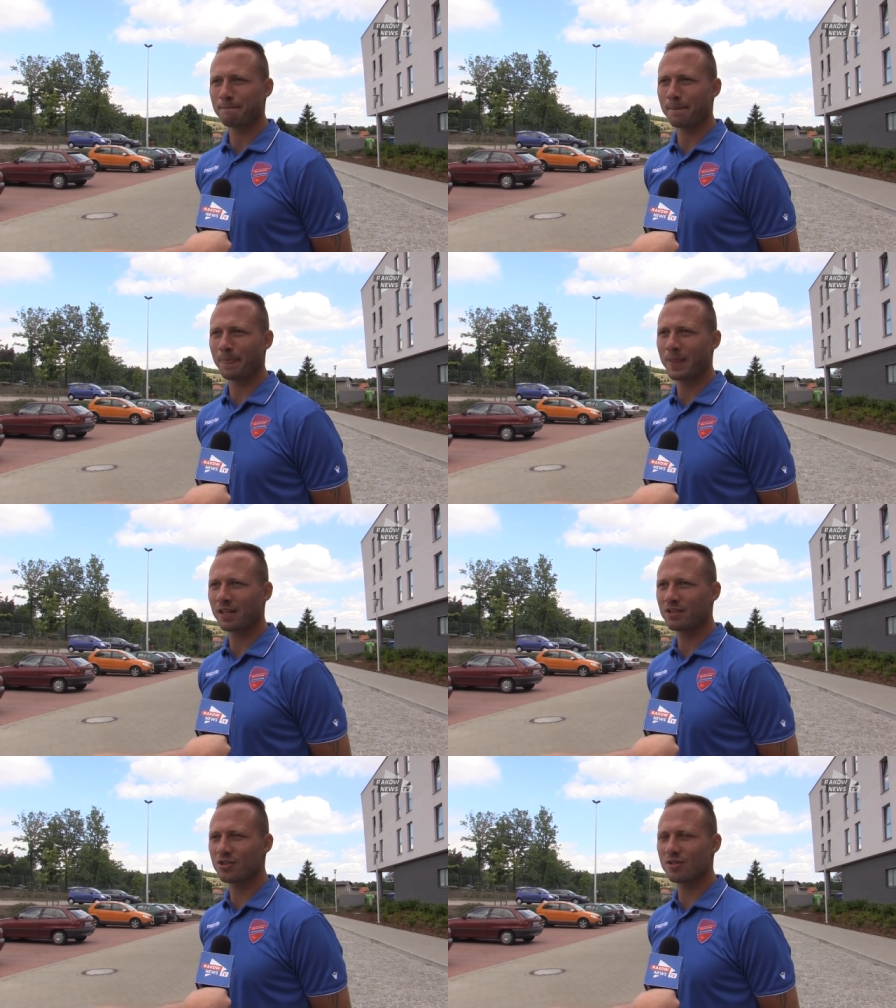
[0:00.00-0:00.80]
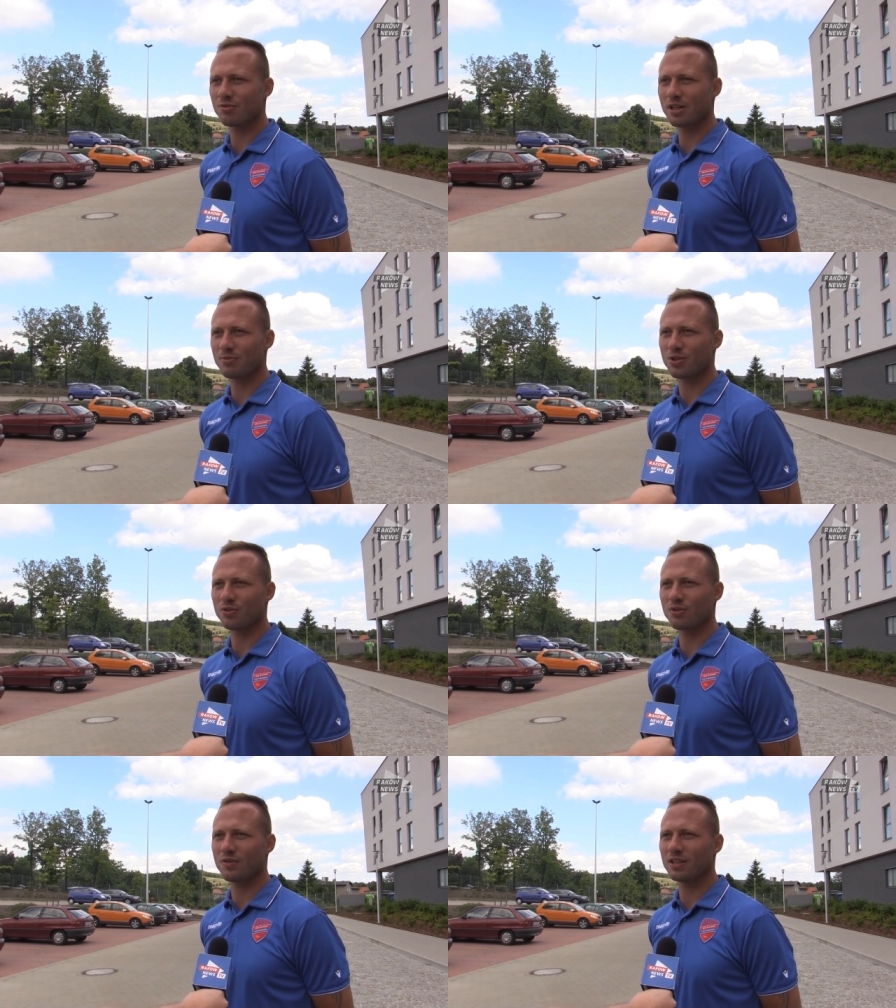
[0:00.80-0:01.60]
mm, taktycznie są tak
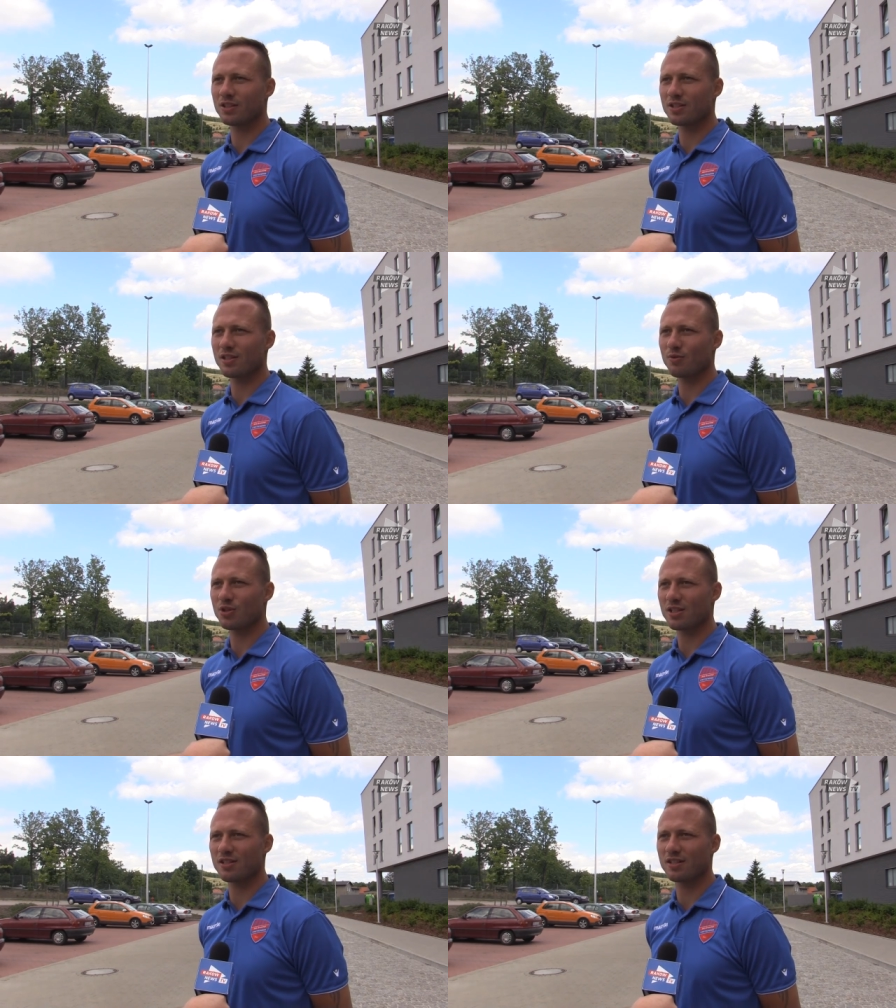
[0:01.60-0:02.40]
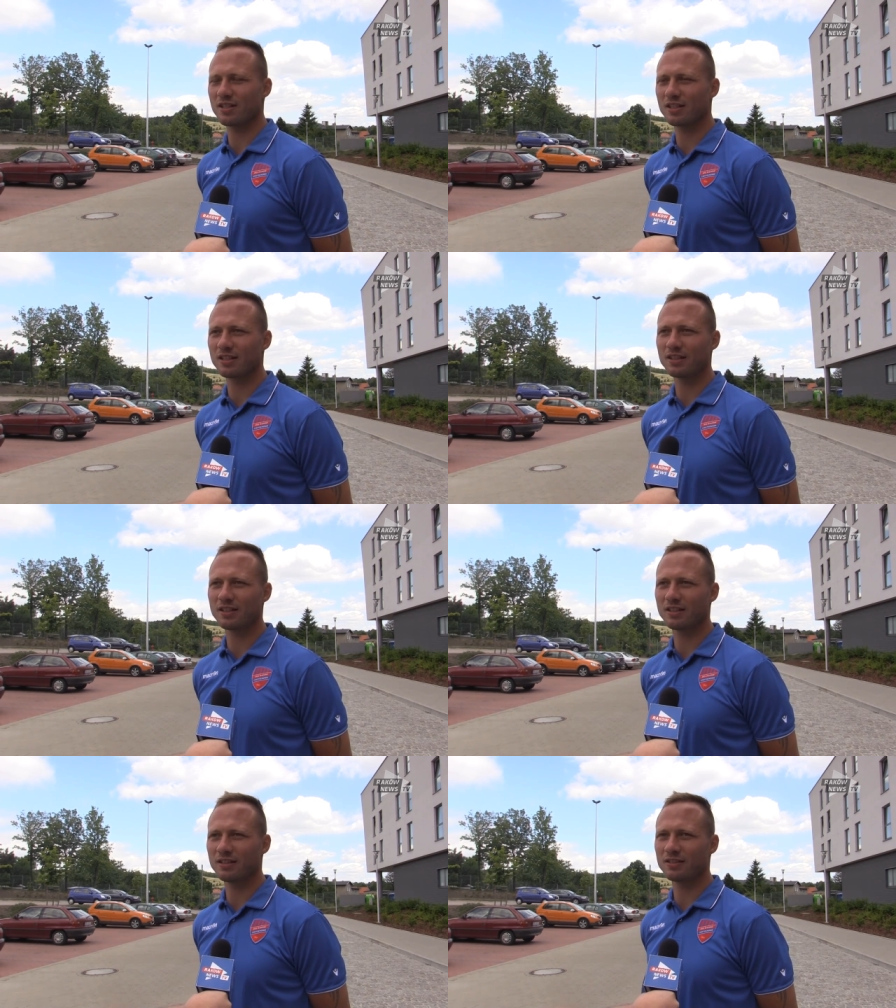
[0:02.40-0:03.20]
przygotowane, że cały czas
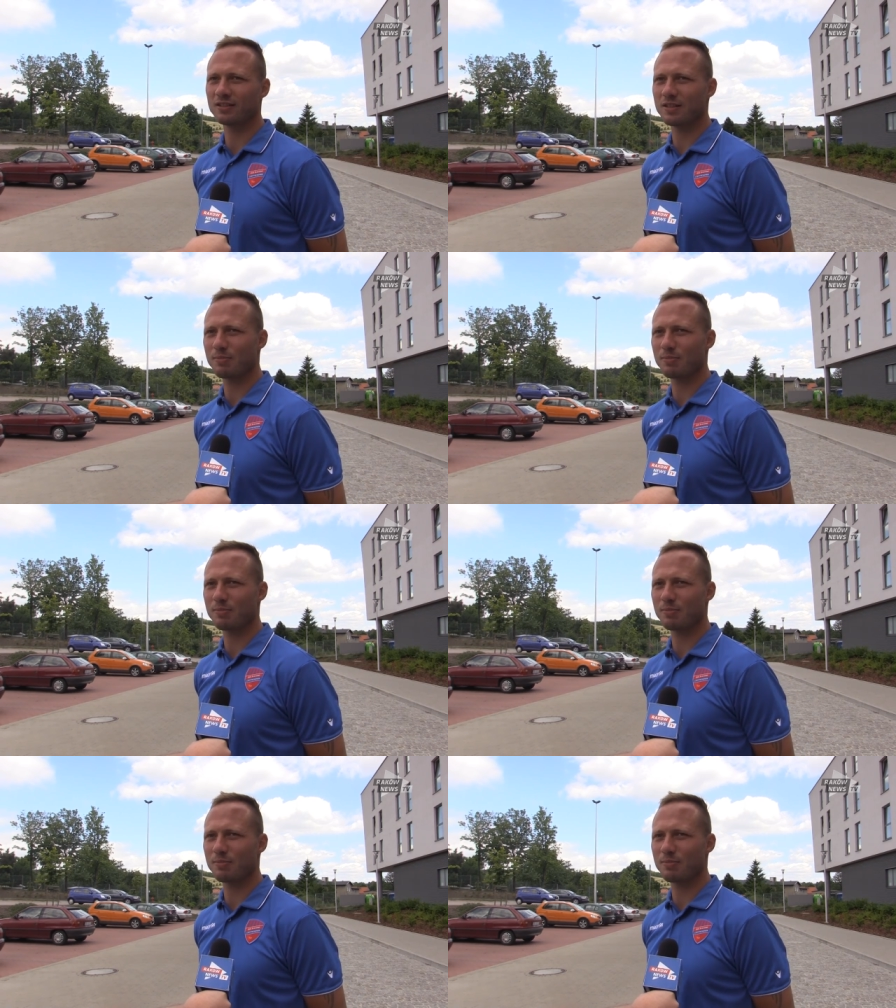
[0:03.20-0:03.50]
e,